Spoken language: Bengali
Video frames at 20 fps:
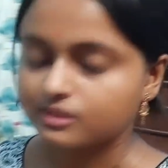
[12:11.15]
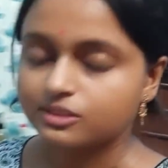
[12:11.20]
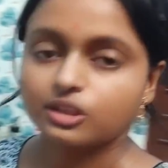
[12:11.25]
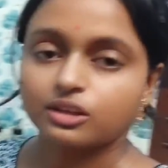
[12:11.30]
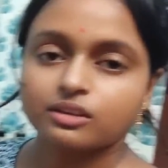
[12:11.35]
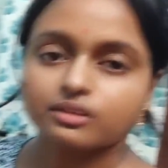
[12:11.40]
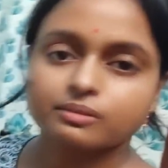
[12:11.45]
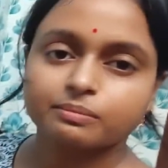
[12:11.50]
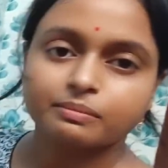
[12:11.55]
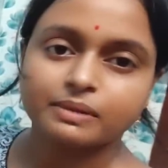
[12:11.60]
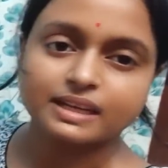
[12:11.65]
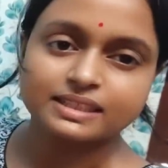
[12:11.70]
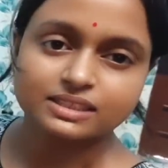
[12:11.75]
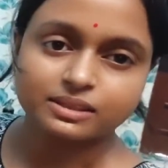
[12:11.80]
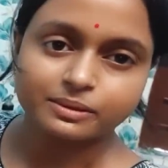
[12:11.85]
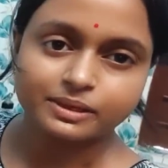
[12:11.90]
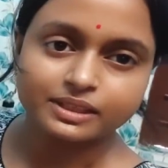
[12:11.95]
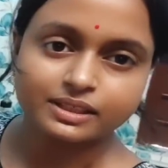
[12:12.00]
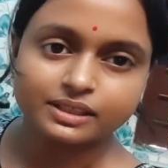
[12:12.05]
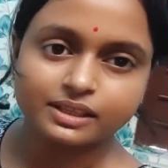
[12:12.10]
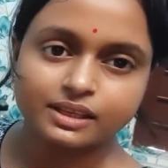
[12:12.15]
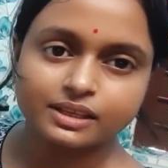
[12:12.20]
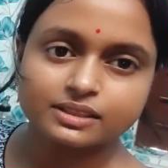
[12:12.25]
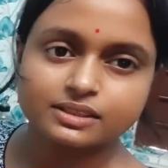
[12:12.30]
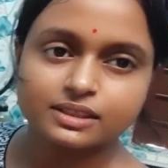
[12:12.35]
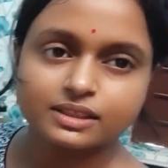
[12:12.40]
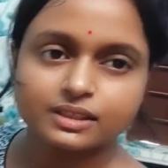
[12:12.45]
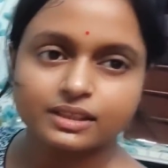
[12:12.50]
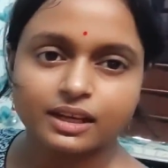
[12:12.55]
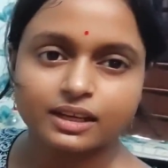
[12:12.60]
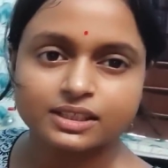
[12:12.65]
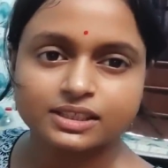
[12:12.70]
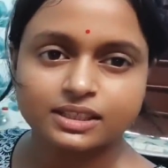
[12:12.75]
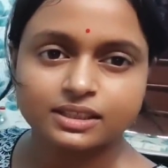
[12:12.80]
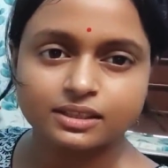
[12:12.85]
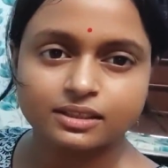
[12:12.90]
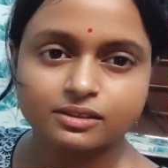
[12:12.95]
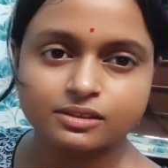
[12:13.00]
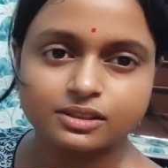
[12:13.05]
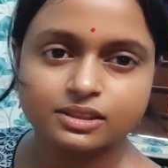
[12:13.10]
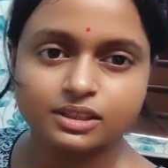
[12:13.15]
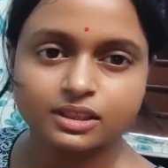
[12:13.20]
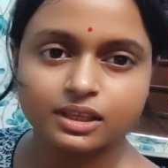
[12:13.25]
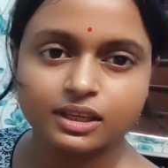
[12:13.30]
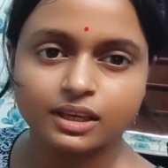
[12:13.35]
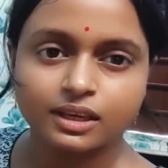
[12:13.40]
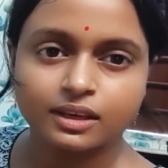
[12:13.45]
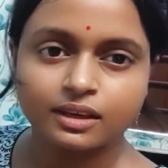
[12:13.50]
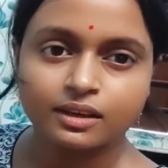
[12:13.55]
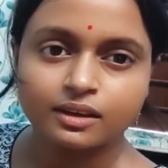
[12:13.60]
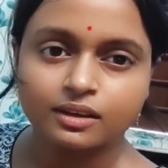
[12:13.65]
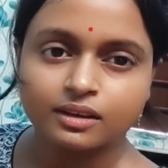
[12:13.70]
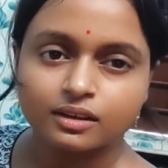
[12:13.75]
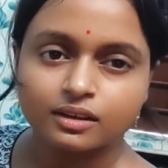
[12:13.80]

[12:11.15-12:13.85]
চলো ভাজা ভাত নিয়েছি তার সাথে হচ্ছে গিয়ে